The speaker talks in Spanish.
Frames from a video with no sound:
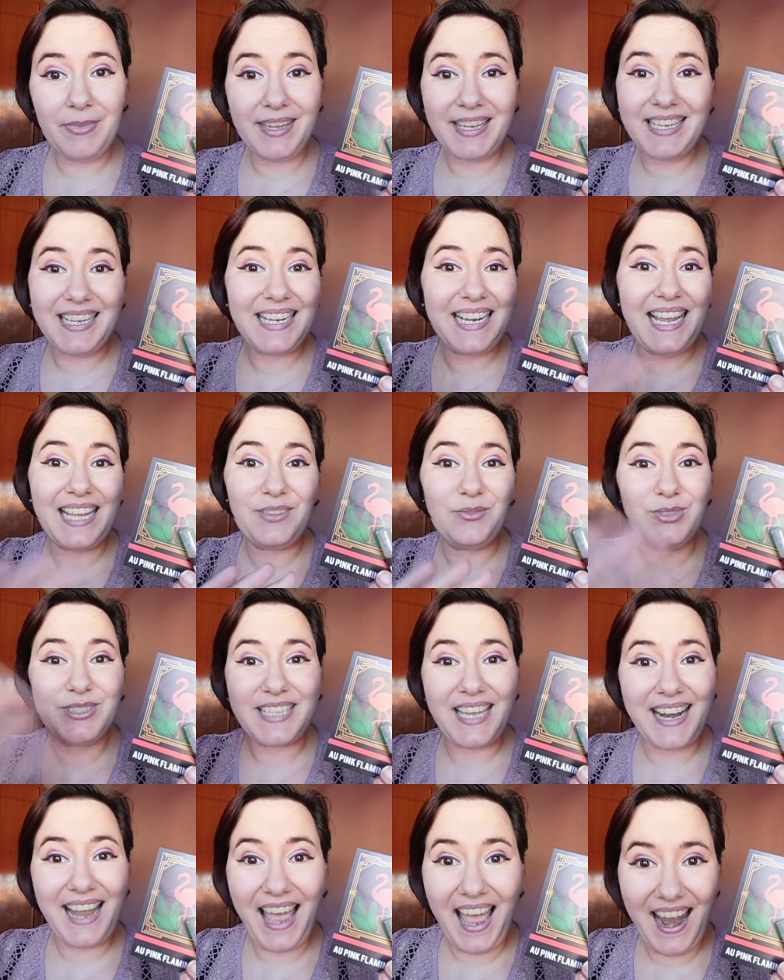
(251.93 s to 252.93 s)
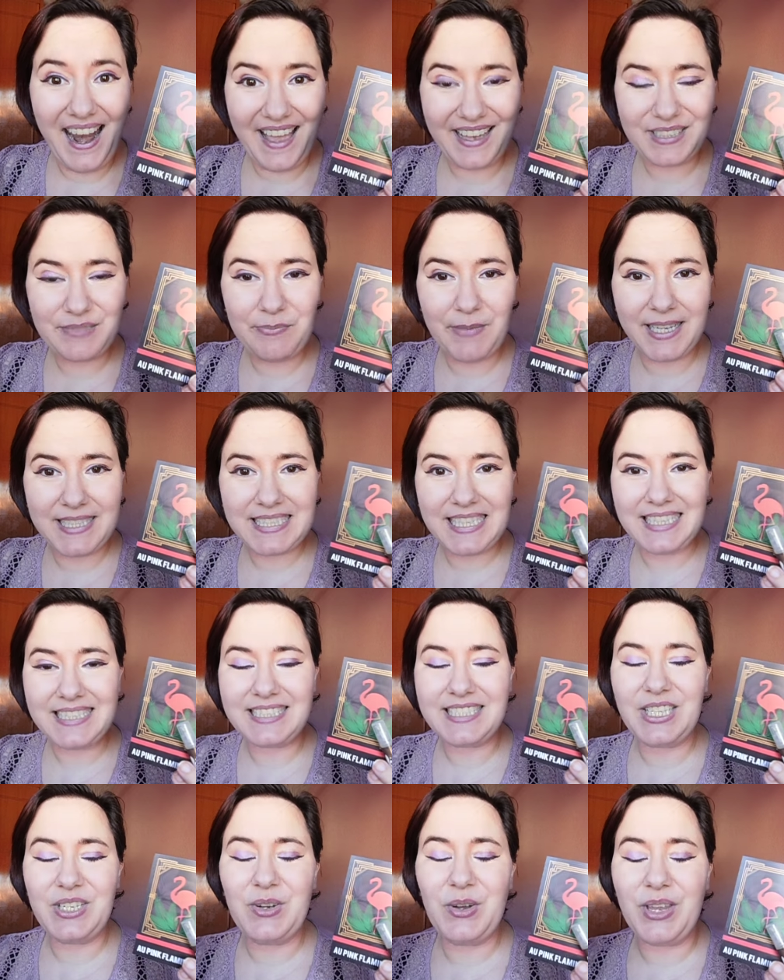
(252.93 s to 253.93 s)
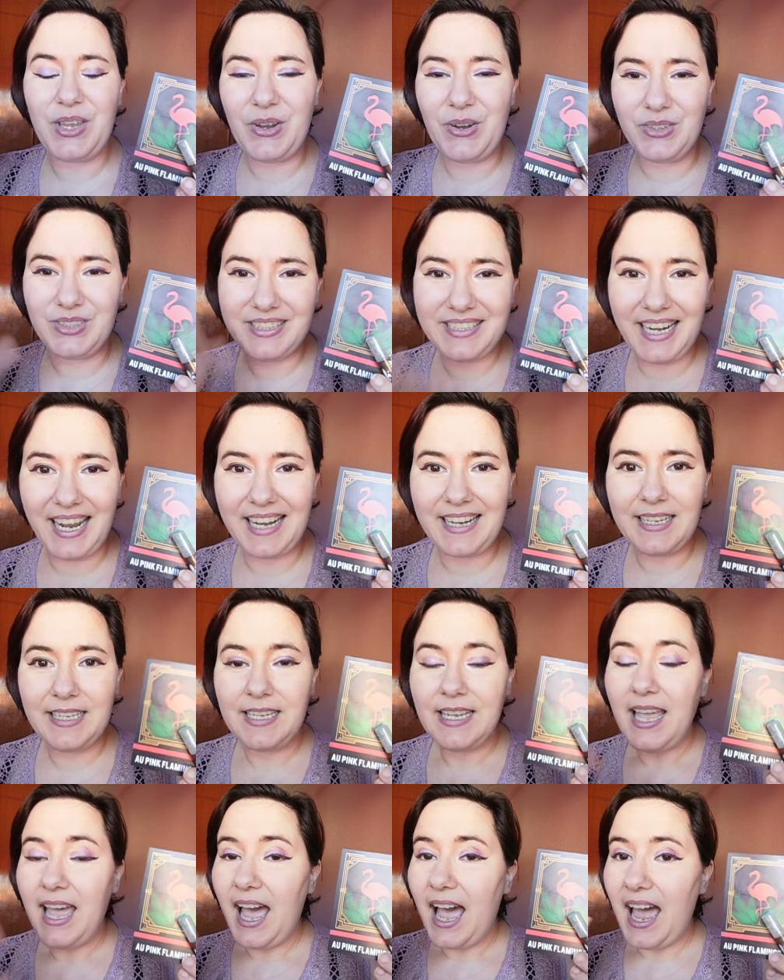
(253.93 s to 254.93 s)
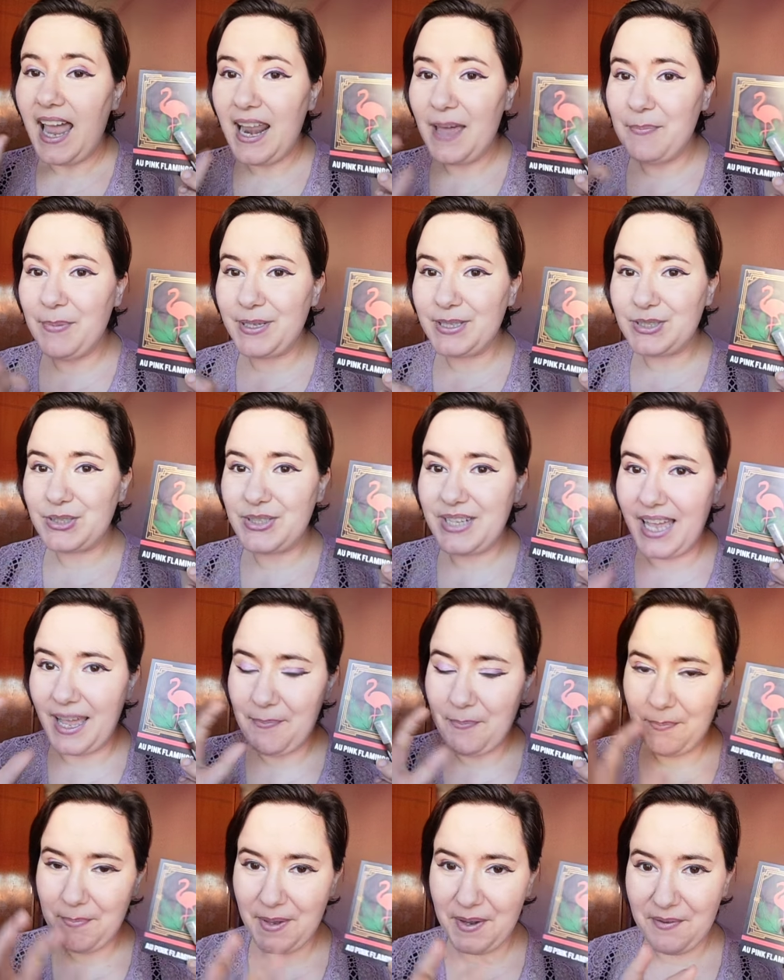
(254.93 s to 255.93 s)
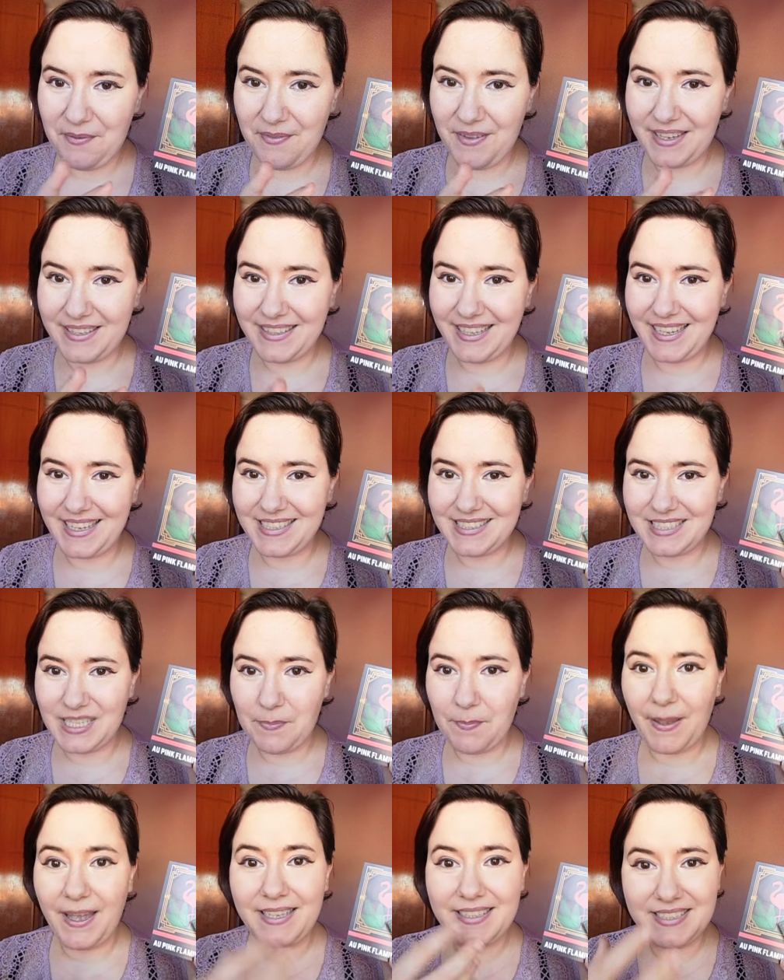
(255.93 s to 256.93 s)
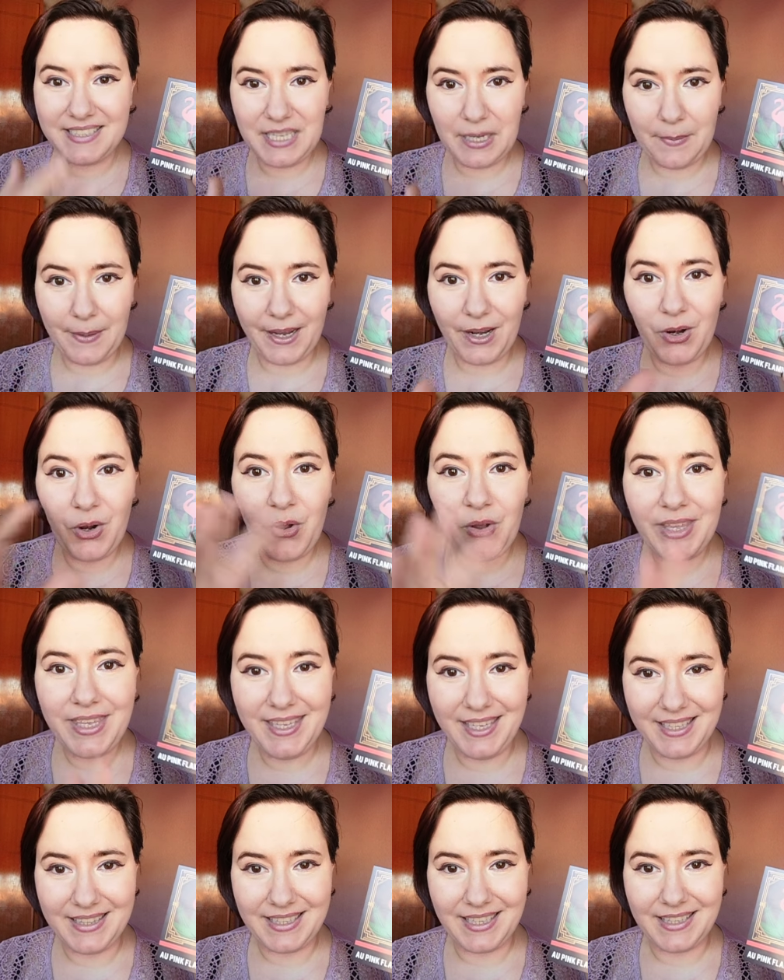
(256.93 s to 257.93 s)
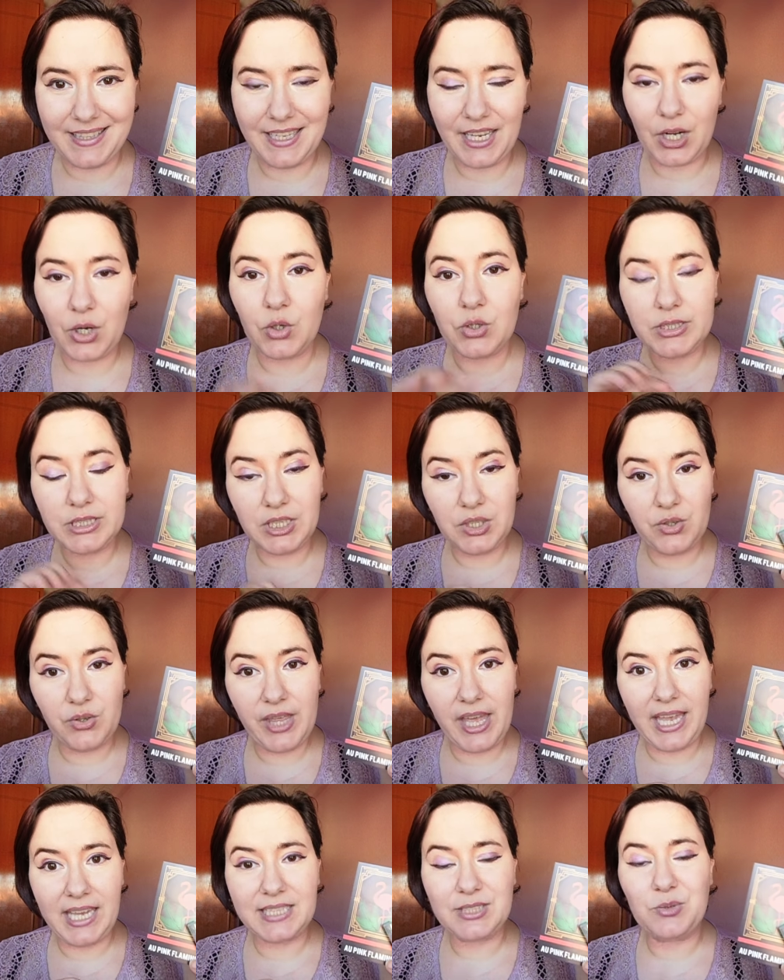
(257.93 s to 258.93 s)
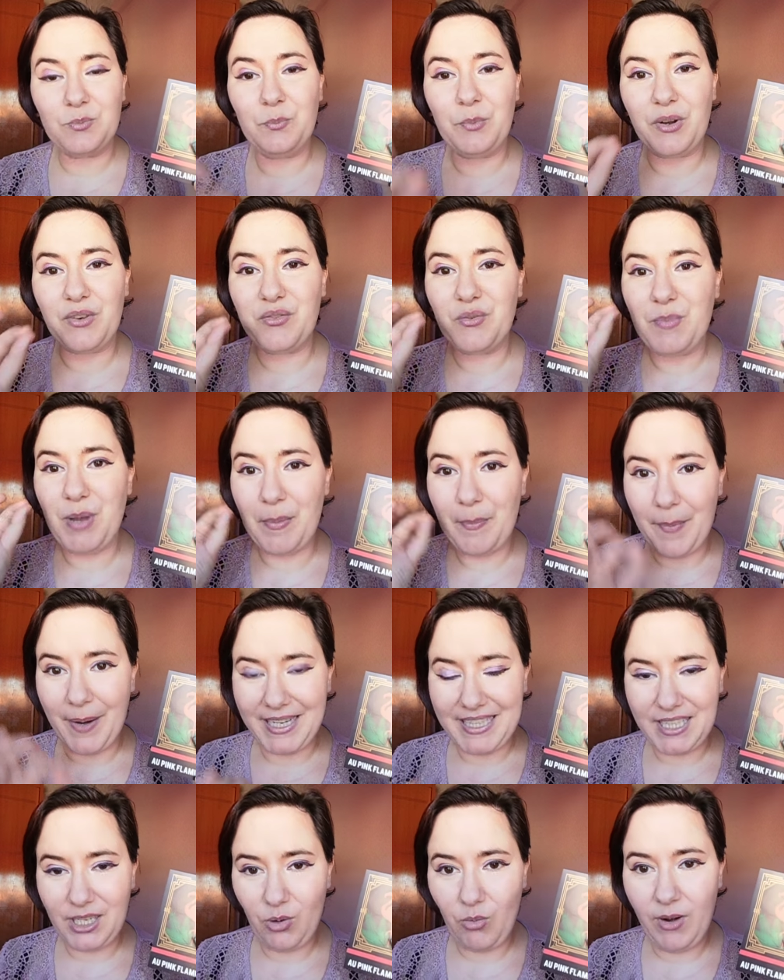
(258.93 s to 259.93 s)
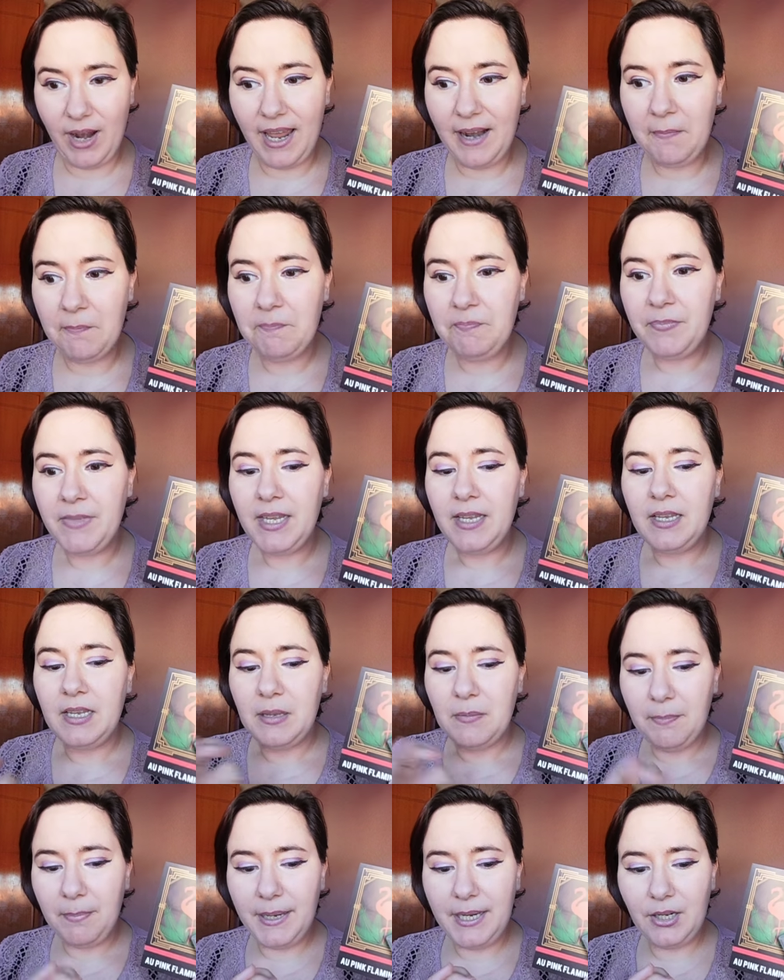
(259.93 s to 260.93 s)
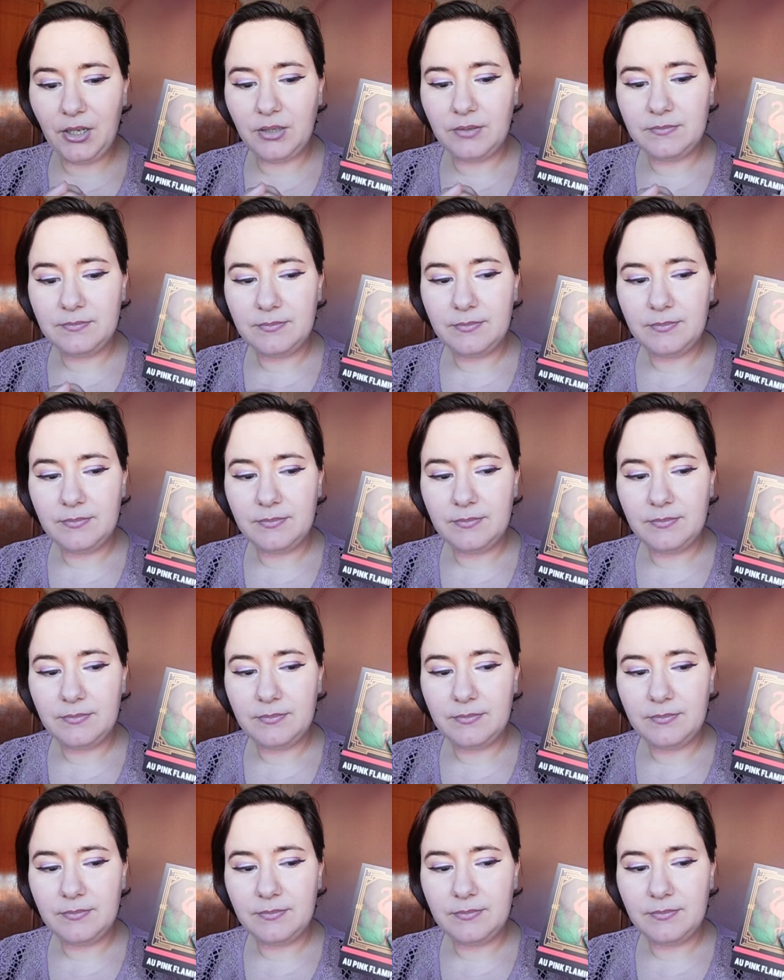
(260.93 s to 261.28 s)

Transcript: engatusar a las masas, sino encontrar a la persona perfecta que sepa llevarlo y entenderlo. Sin duda es un perfume particular, pero